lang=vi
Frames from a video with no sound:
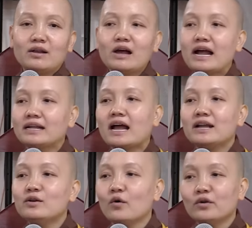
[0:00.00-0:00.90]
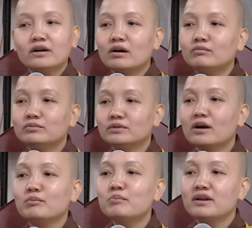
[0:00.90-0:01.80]
nó hay thay đổi, nó không nó
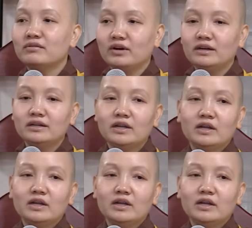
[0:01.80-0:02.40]
không bền vững.